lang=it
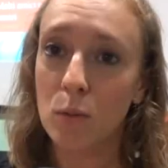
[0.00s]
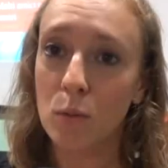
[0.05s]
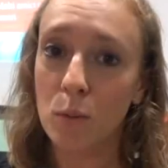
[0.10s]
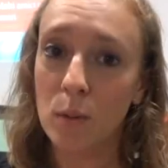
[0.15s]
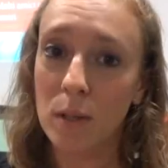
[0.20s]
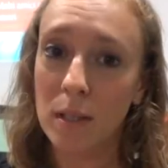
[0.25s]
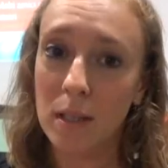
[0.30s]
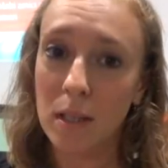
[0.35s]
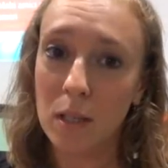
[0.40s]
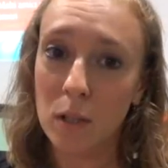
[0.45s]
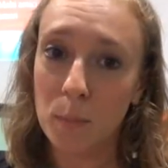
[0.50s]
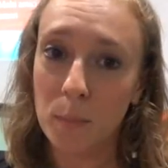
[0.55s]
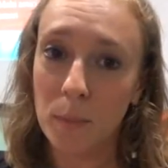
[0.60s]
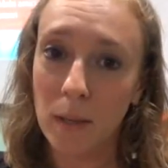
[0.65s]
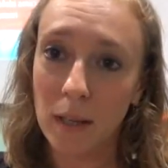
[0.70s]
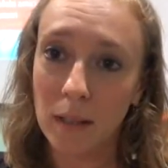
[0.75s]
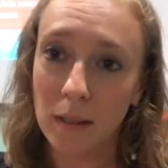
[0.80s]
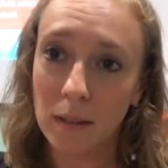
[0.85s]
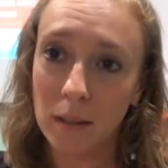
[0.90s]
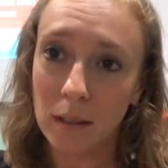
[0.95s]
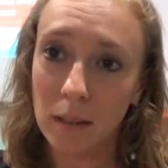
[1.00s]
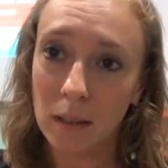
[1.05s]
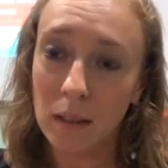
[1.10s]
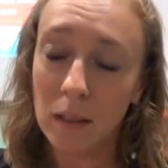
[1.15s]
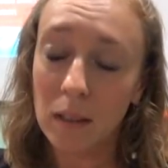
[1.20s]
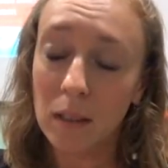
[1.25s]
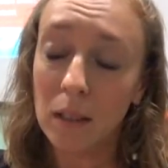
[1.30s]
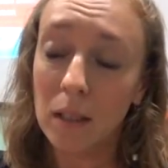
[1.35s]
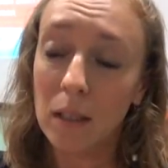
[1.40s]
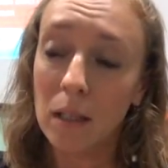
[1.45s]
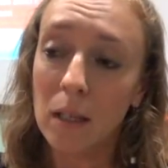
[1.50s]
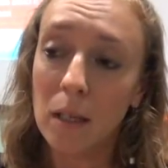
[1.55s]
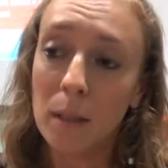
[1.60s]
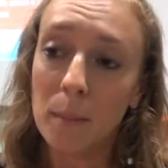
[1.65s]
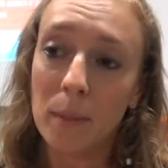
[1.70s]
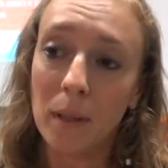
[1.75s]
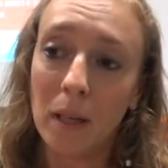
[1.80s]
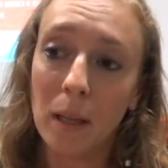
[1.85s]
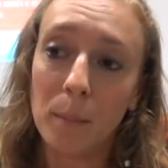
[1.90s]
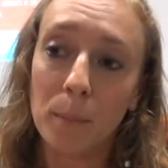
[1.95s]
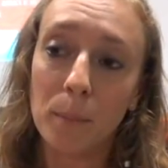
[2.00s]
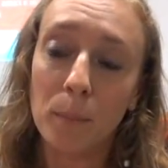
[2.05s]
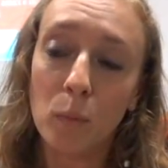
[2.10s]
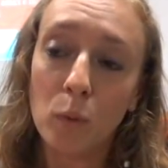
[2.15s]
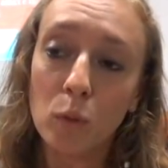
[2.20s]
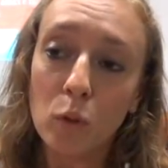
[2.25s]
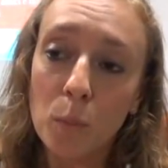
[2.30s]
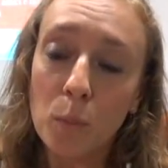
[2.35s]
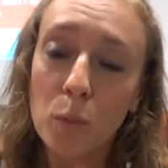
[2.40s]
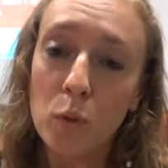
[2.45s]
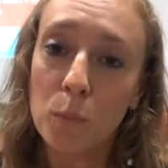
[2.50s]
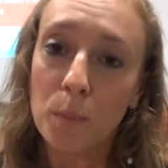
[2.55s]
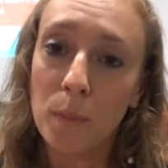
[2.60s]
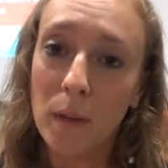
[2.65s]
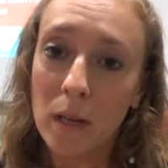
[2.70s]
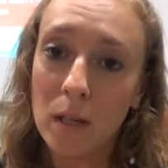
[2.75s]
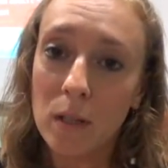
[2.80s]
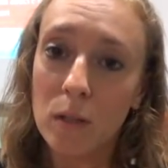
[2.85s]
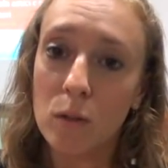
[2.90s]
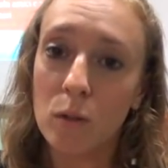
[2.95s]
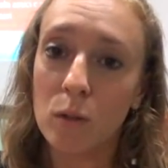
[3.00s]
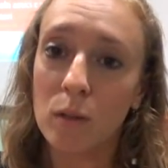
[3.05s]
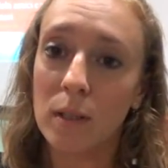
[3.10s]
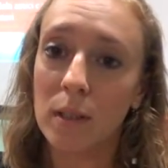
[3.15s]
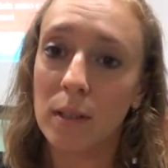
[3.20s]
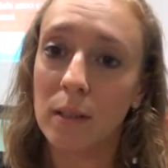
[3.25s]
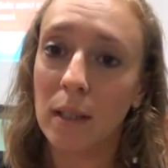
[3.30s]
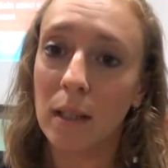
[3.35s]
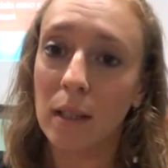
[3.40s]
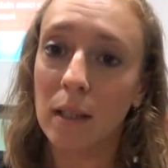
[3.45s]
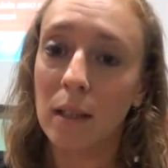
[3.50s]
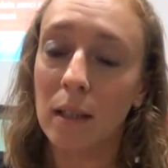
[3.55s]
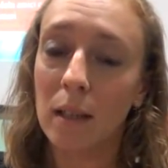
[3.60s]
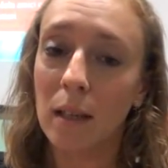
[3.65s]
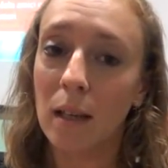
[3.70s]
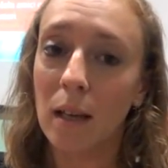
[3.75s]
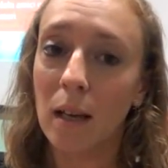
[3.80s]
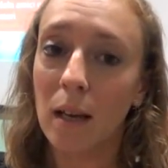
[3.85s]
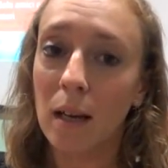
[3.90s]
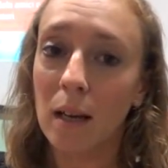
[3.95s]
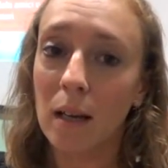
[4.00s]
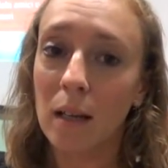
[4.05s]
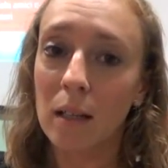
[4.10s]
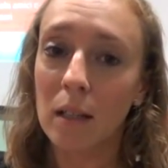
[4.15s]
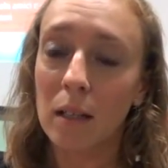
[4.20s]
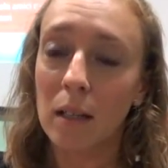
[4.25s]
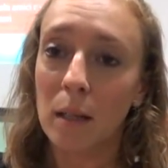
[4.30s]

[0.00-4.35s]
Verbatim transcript: su questi aspetti, perché molto più spesso si tende a